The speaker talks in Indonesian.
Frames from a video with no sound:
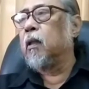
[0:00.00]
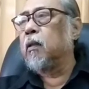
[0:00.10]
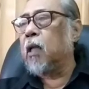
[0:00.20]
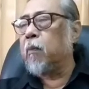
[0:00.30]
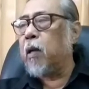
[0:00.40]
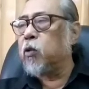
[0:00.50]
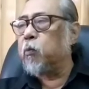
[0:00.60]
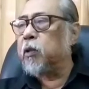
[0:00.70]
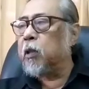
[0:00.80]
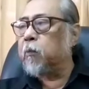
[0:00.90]
termasuk
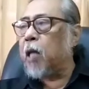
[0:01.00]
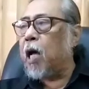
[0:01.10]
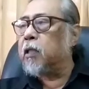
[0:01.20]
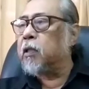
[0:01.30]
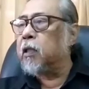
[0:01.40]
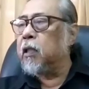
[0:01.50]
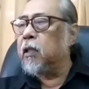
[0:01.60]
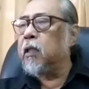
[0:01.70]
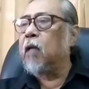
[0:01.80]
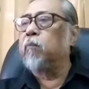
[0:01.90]
penciptaan seni
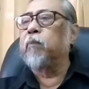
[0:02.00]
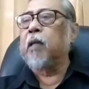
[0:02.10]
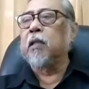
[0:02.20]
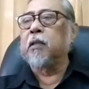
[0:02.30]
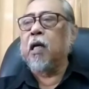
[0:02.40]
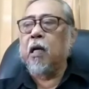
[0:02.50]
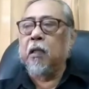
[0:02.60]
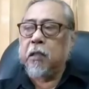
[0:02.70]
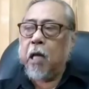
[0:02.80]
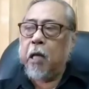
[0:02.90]
dan perancangan
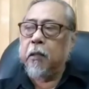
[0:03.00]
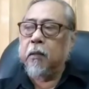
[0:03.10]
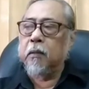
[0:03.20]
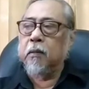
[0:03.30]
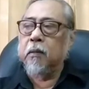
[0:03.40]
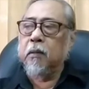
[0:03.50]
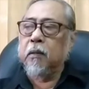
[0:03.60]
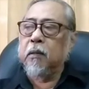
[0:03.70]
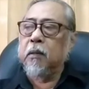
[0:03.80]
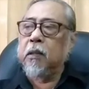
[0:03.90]
desain
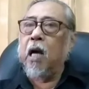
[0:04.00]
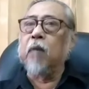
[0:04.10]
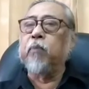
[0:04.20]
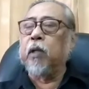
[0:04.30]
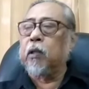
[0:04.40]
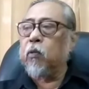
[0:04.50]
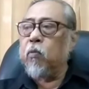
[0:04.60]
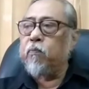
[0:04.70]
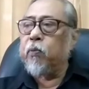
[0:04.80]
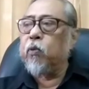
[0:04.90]
yang
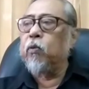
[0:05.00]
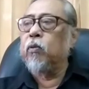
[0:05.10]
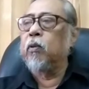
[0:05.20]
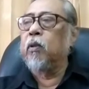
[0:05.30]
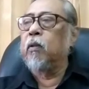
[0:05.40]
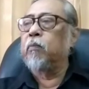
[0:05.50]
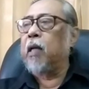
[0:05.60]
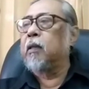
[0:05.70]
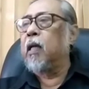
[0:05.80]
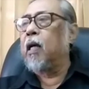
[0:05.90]
bertumpu
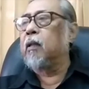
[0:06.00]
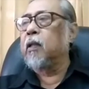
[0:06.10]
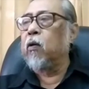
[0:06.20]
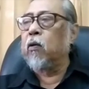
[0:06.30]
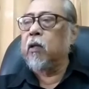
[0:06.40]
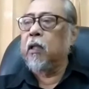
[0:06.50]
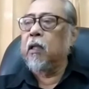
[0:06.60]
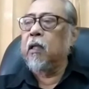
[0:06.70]
pada teori